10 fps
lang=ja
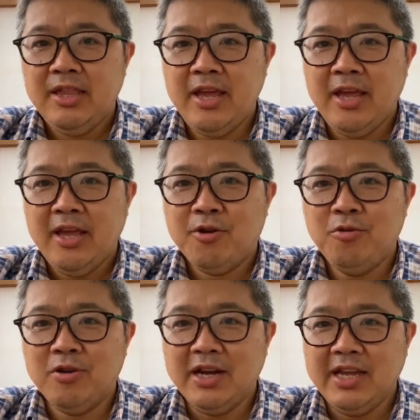で、
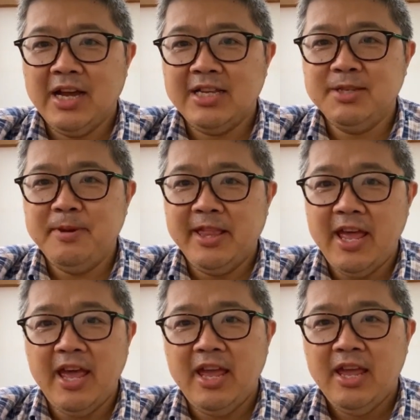今回初め
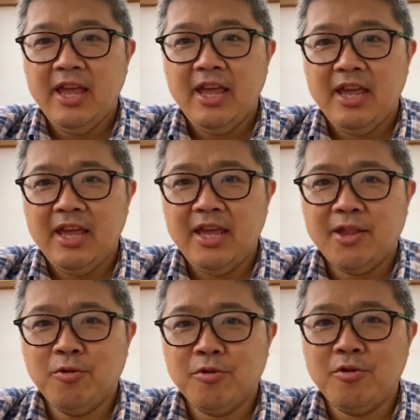て、
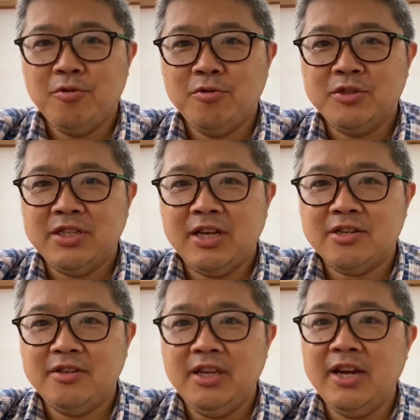えー、東京の自
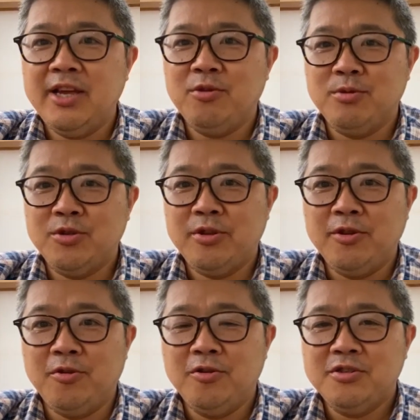宅以外の場所
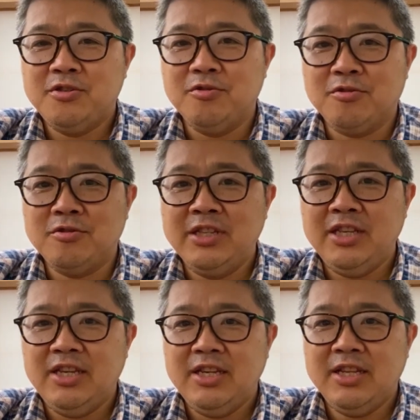での収録
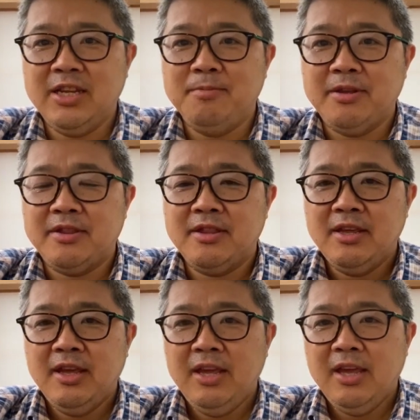になります。
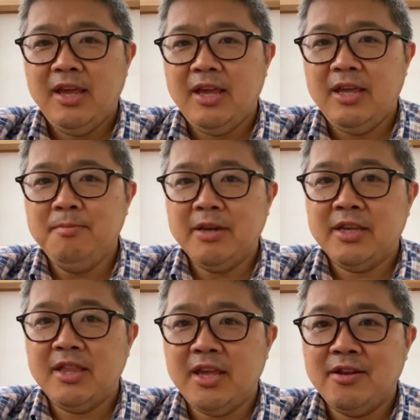え今
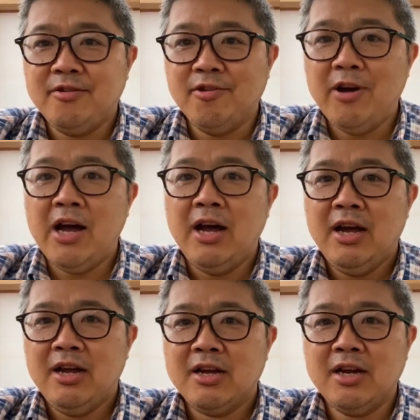来ているの
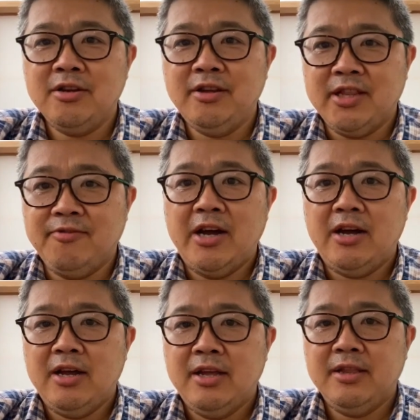は軽井沢
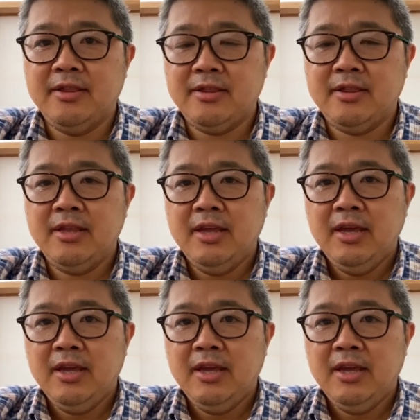です。